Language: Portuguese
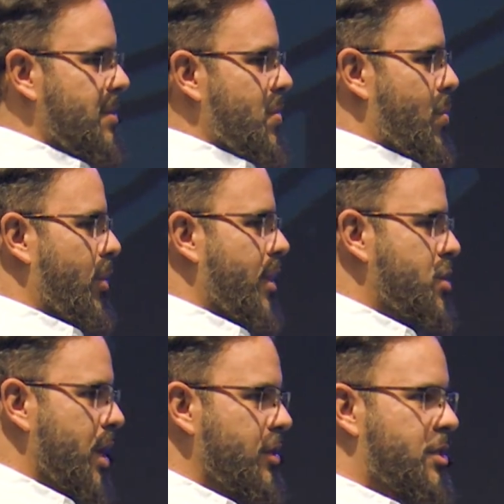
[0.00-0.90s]
Quando a
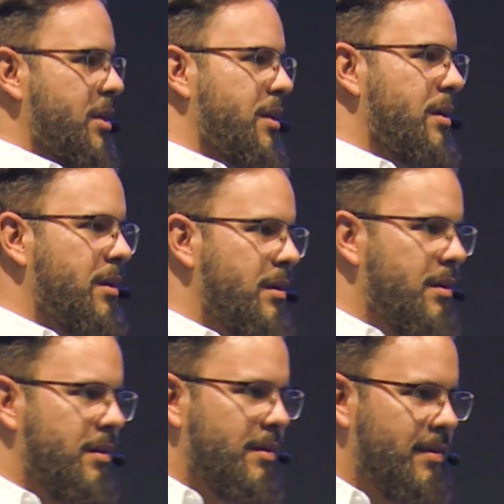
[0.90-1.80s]
gente
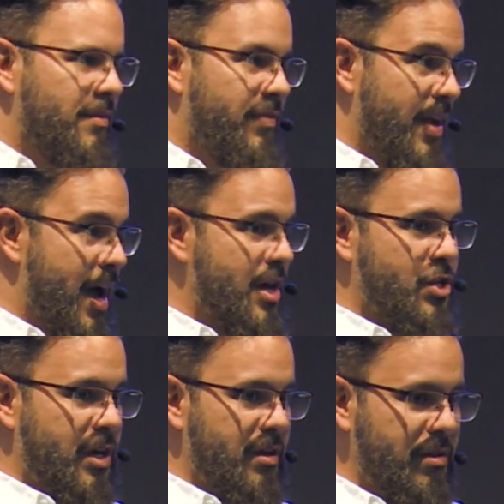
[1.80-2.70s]

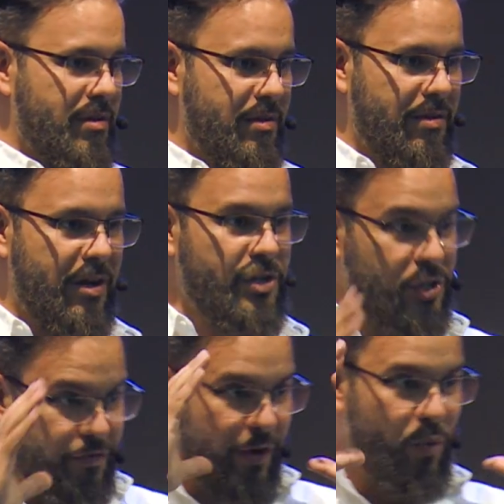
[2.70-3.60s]
viaja, a
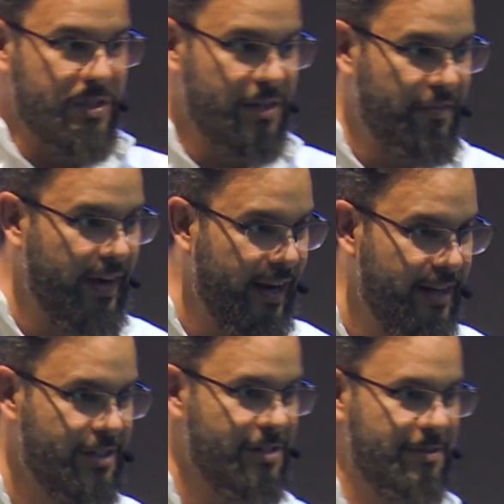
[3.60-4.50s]
gente vê coisa
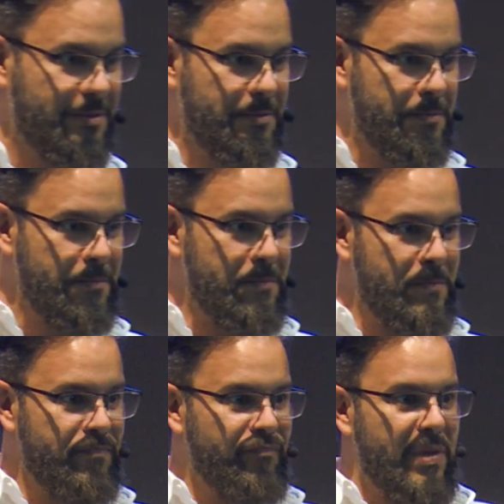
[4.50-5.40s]
diferente.
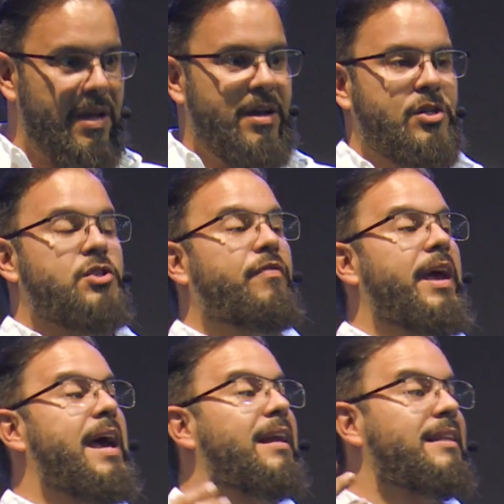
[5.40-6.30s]
A gente vê
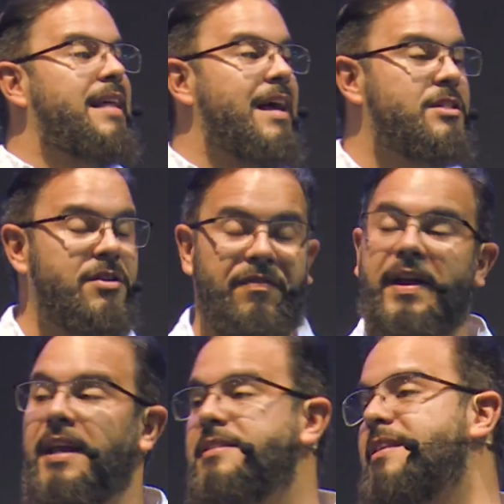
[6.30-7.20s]
realidades
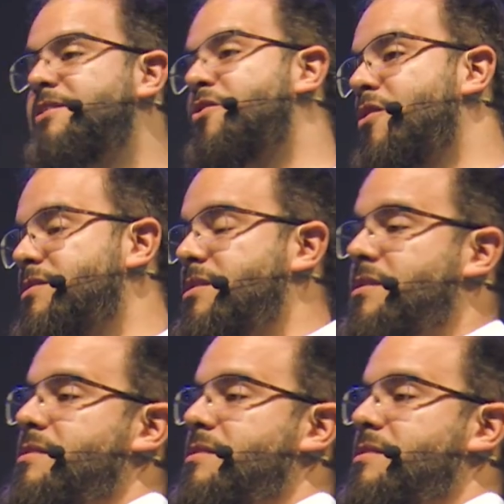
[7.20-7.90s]
diferentes das nossas.